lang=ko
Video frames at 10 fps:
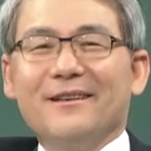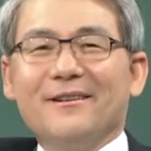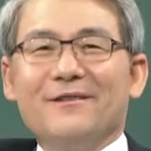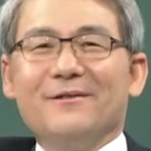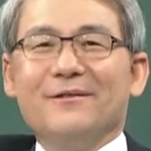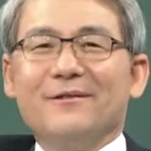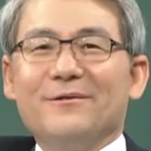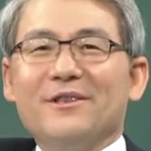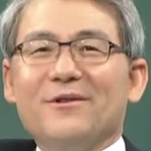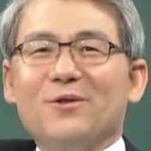그 어,
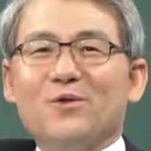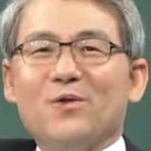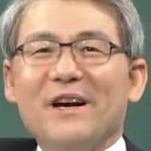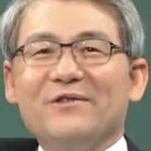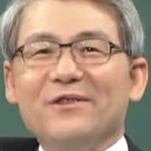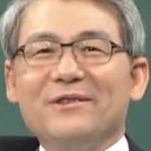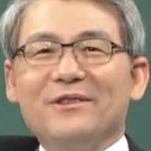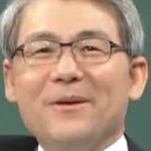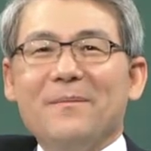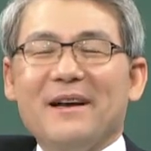위성으로 쏘아주는
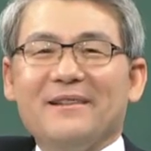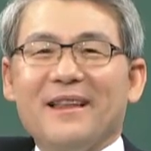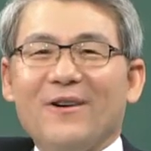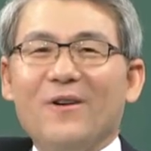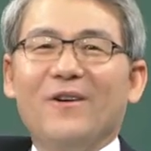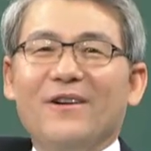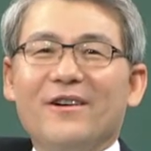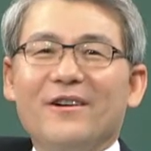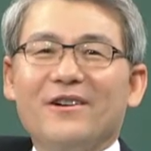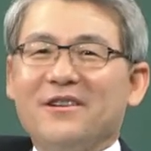전파를 타고
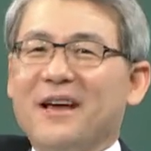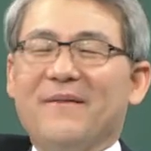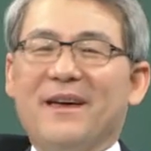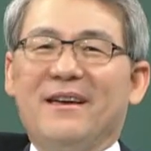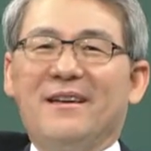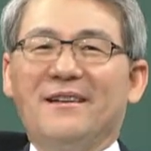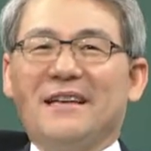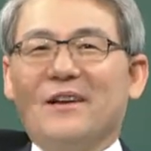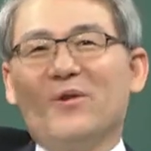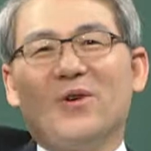그 다음에
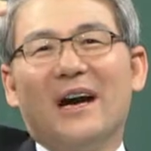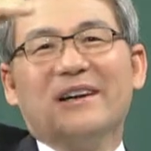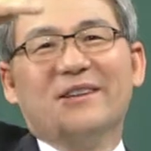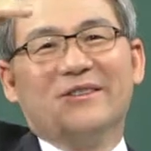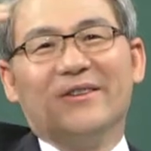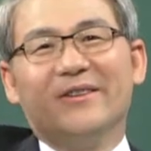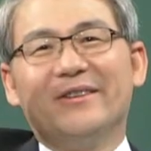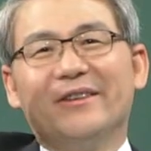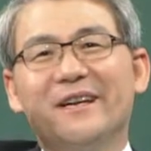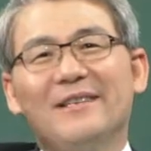자동으로 가는 거죠.
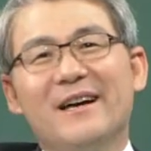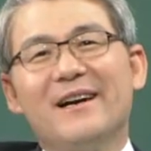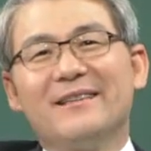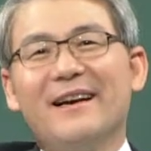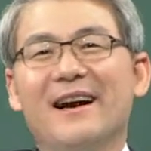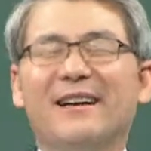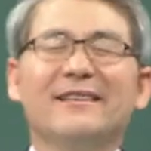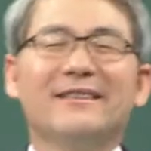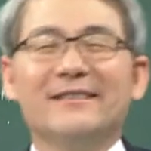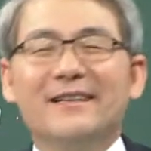그래서 제가
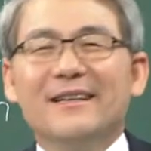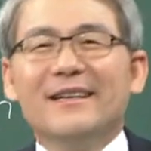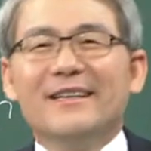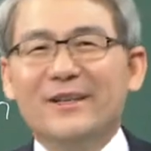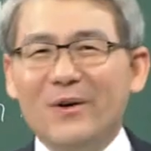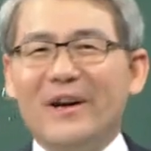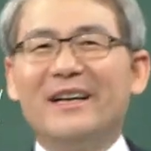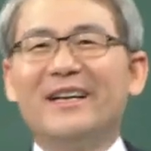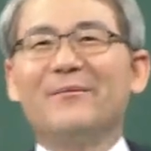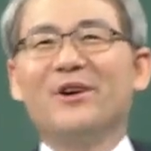생각하는 건
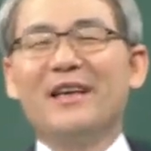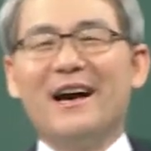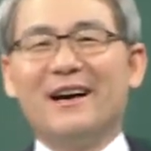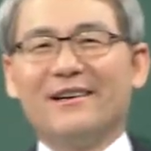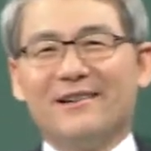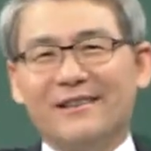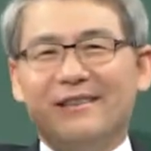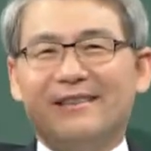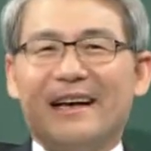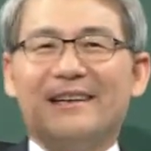기도라는 게 뭐냐? 그런
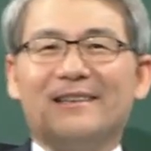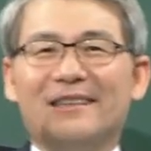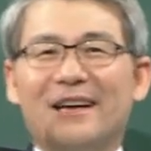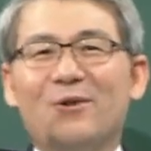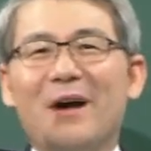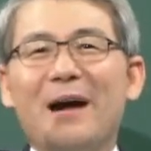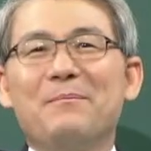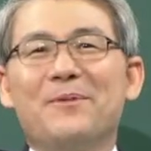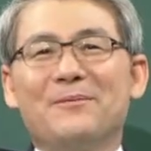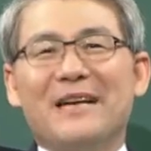자, 자동
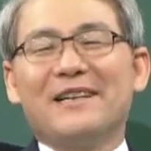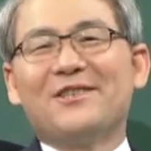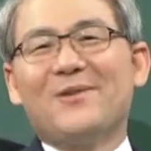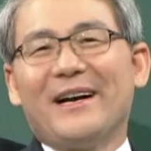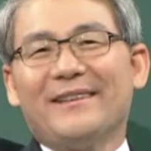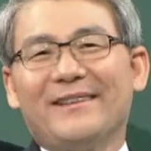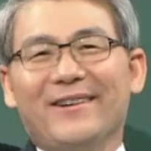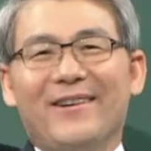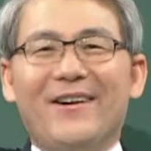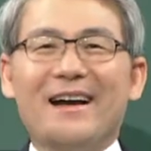항법 장치와 같은
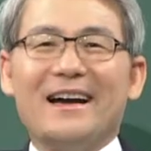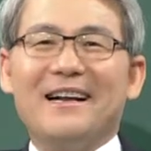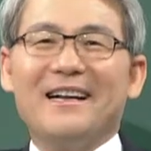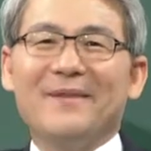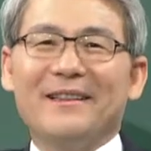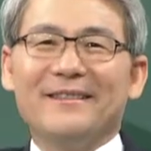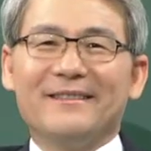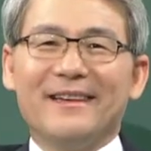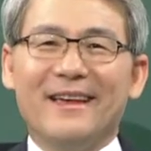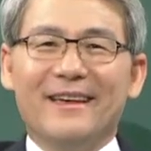거예요. 하나님의
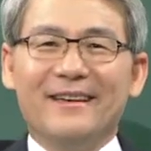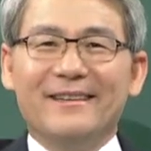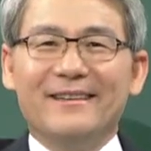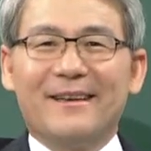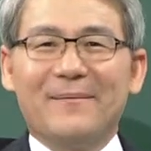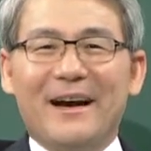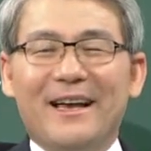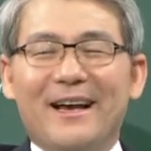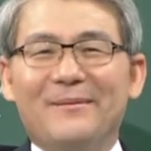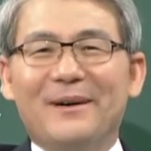뜻에 이렇게
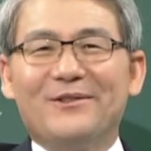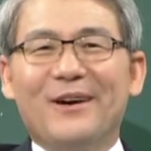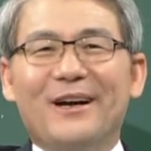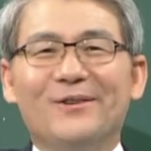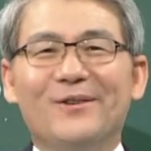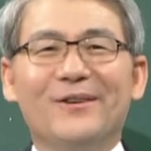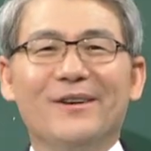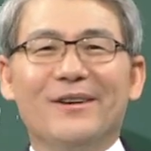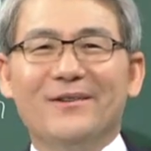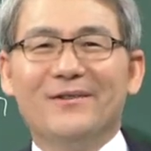방향을 맞춰 가지고
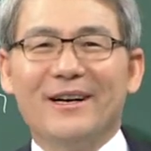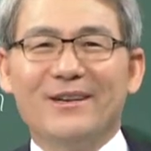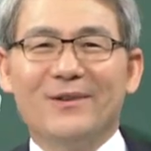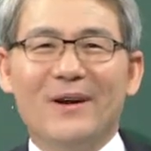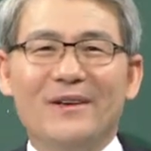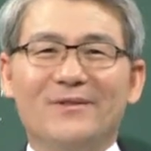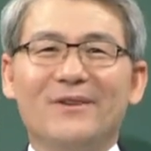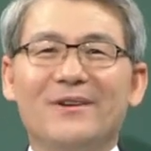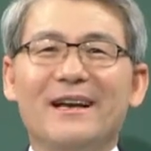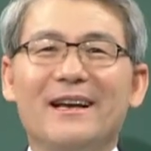우리가
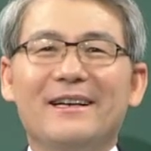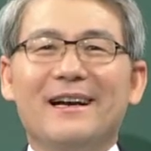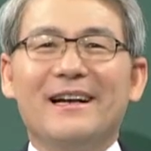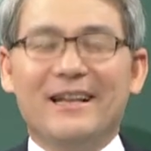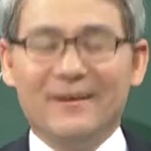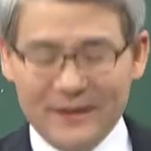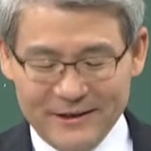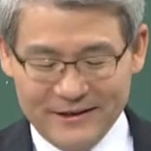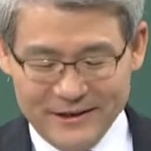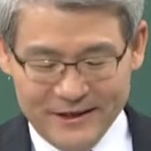기도할수록 그 하나님의
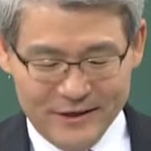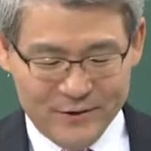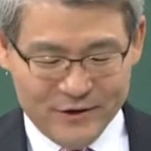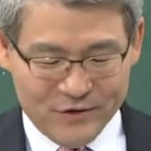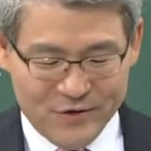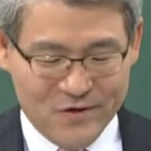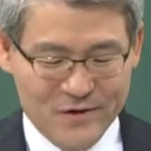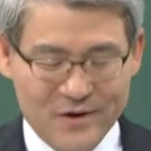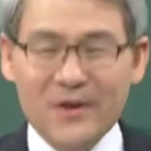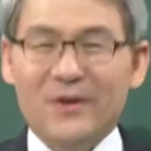뜻이 이루어지고
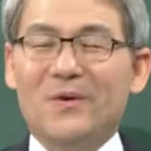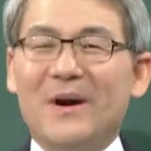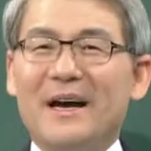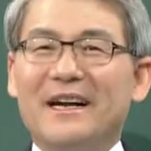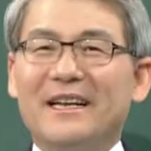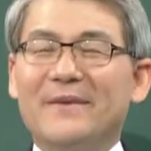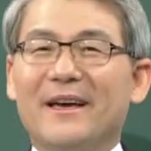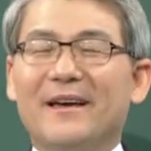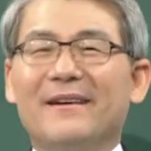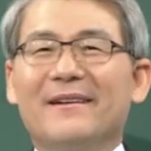또
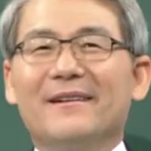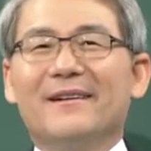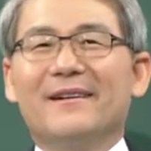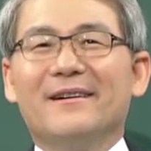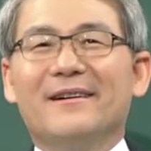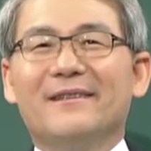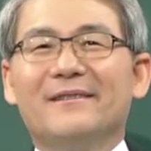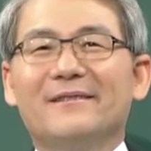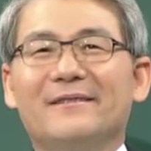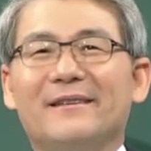하나님의 어,
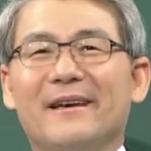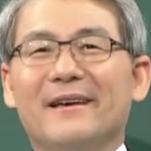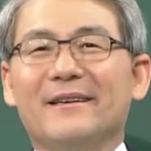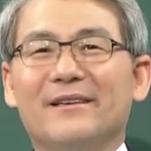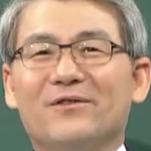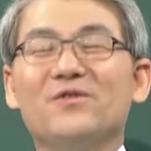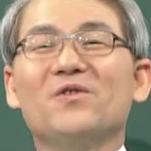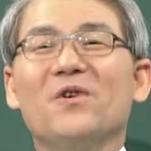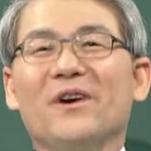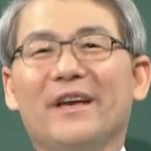뜻에 이제
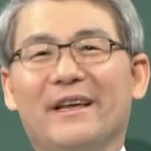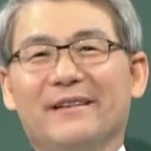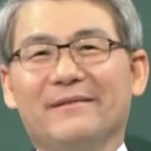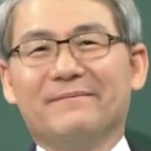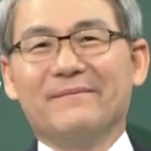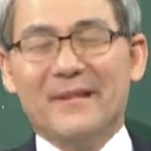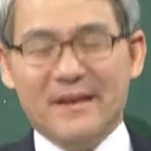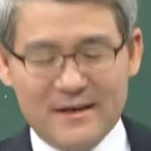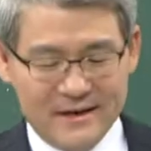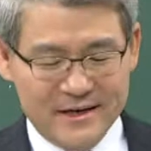순종하게 되는.
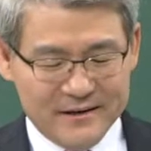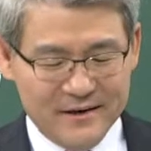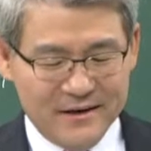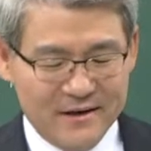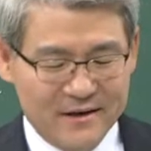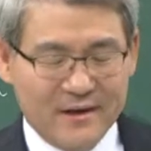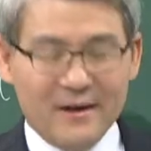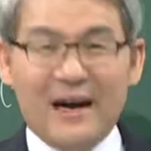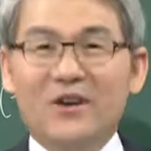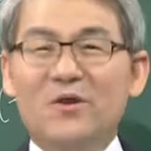그래서
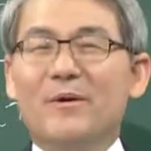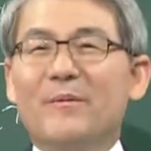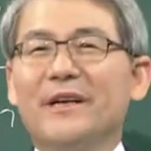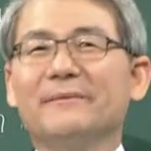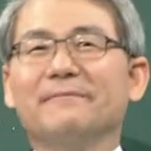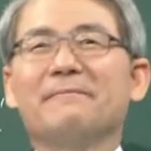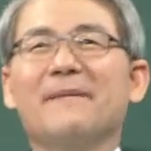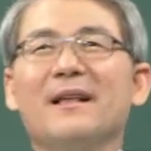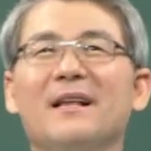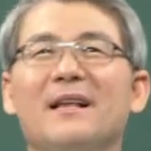알고 보면은
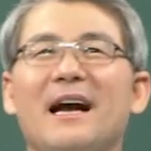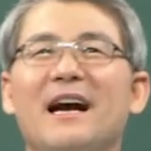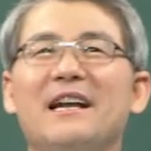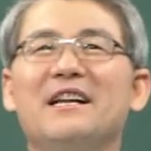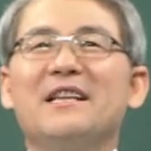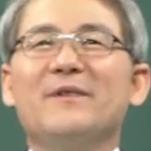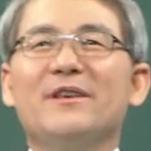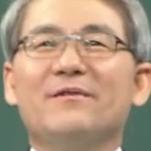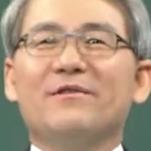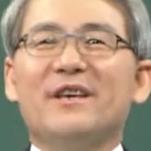
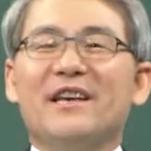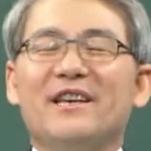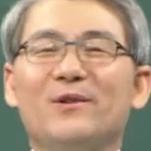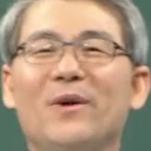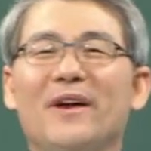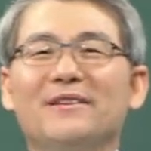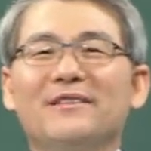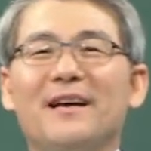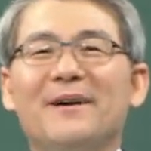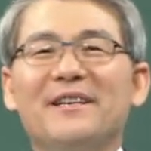하나님이 우리의 기도에
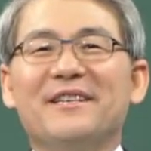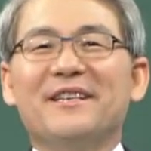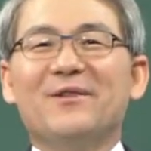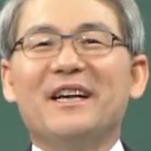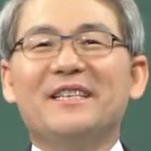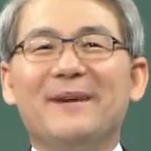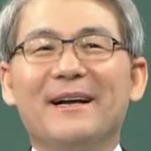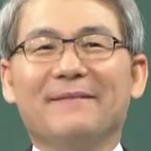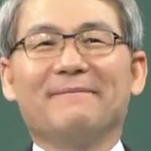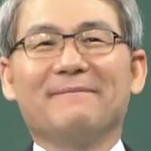응답하시기도
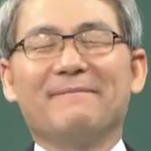하지만